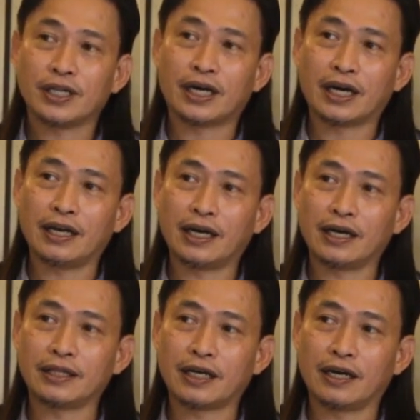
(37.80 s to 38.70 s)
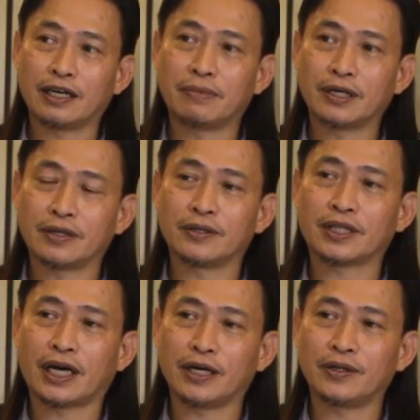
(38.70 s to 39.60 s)
So kinakailangan talaga
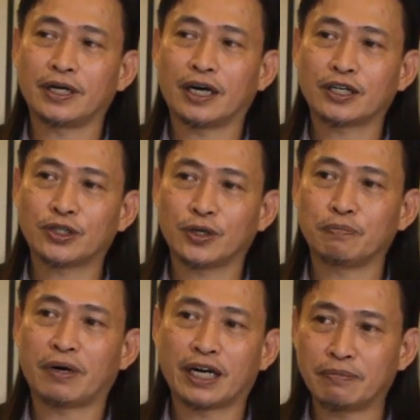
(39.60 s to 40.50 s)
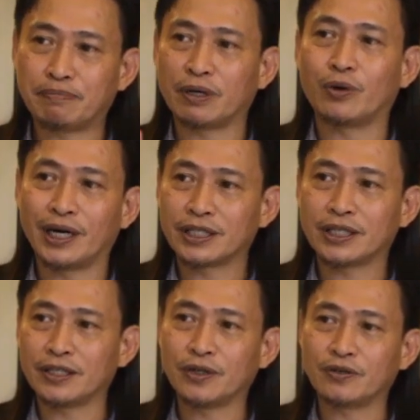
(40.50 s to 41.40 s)
magkaroon tayo ng aksyon para
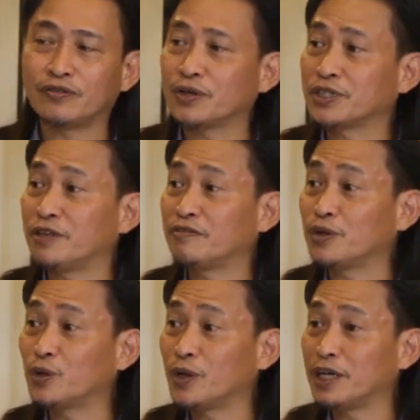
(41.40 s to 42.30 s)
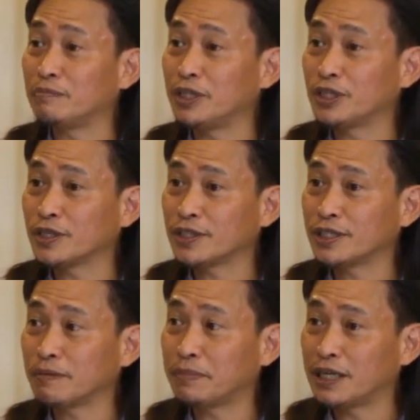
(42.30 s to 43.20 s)
mabawasan yung fossil fuel
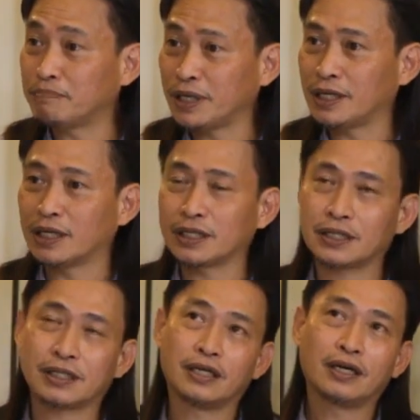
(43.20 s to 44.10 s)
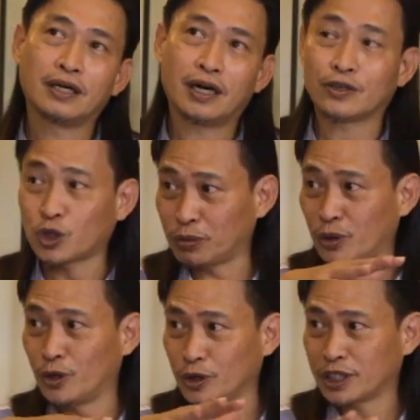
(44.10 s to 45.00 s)
emissions ng Pilipinas at
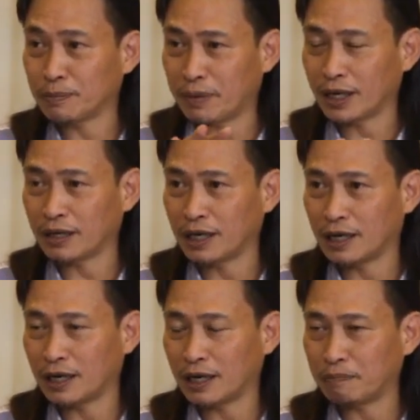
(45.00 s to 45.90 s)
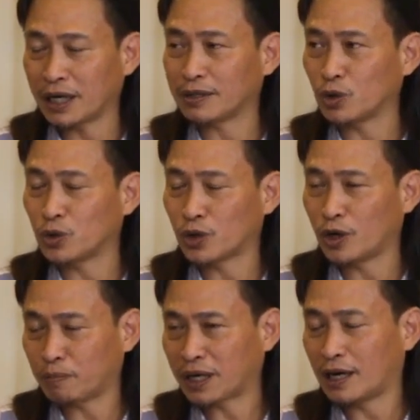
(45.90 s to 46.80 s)
tumulong sa pag, uh,
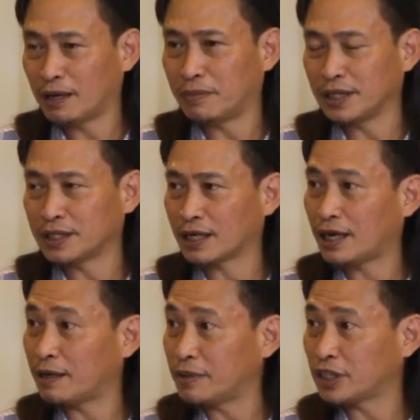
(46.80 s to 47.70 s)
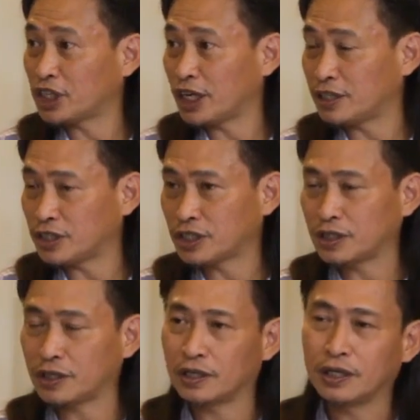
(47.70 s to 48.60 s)
pagtutol o paglaban sa climate change.
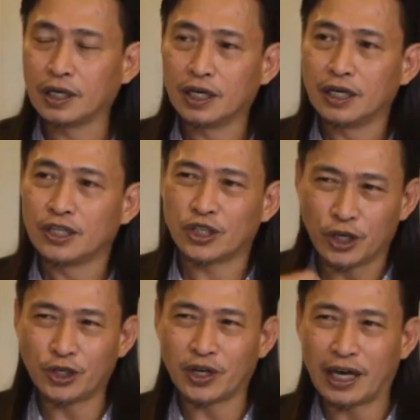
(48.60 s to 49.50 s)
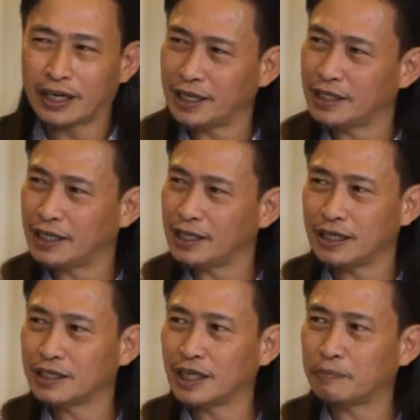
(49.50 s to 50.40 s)
No? So yun yung aking
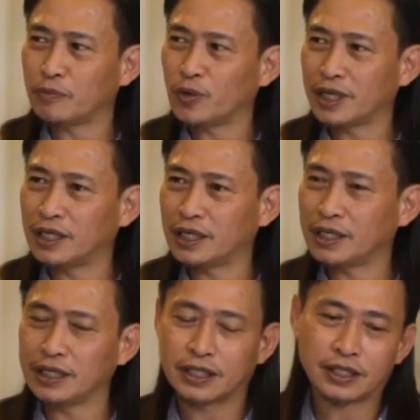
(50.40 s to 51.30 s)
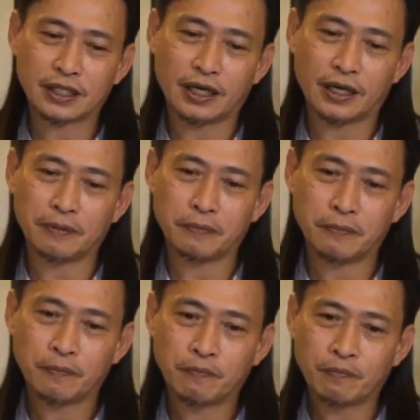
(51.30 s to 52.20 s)
iniisip, whether it's um,